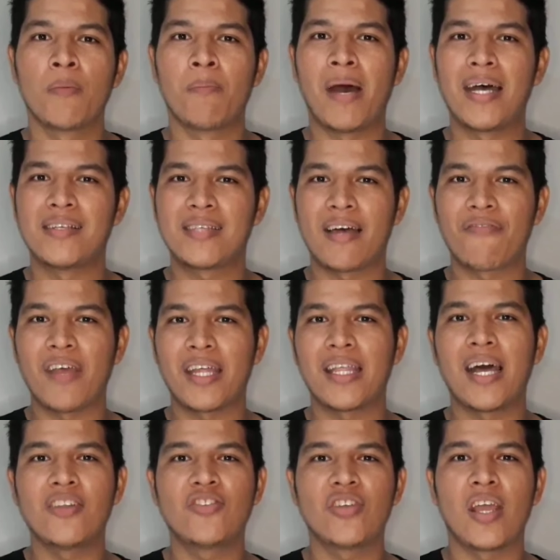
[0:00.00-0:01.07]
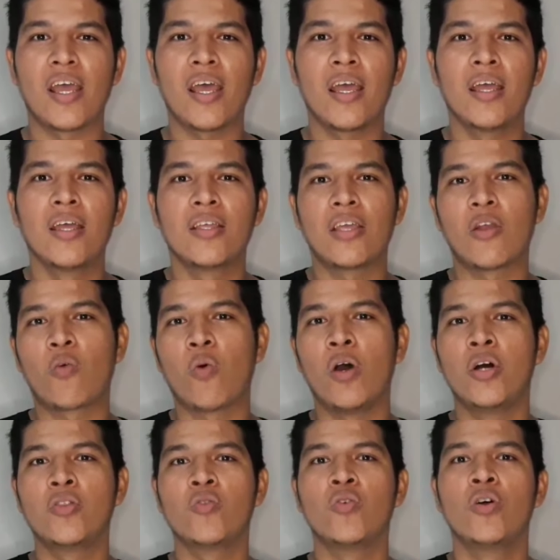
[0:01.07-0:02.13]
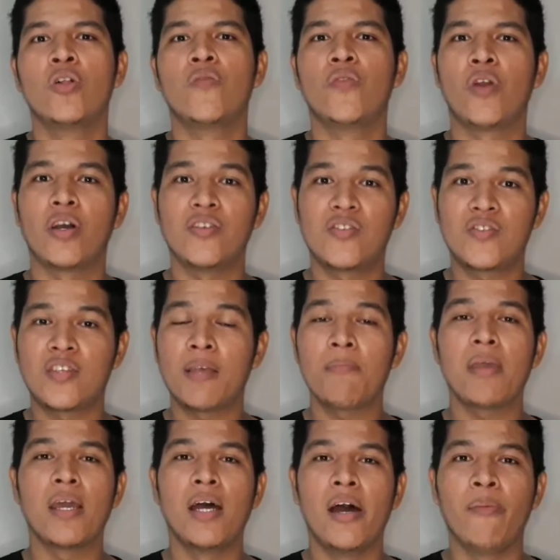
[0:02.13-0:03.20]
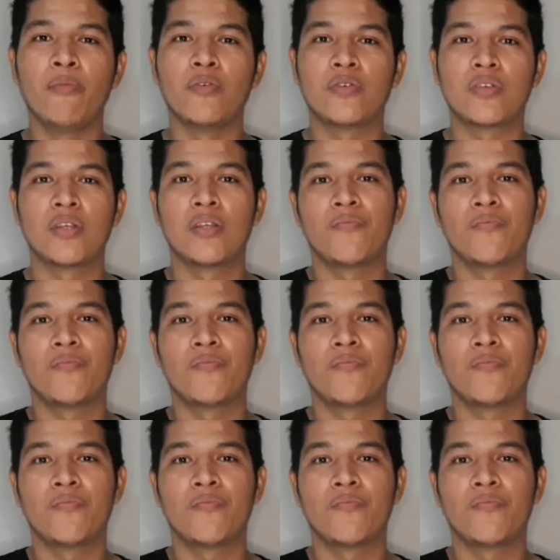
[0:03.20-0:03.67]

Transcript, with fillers: Mas a verdade é que quando nós semeamos,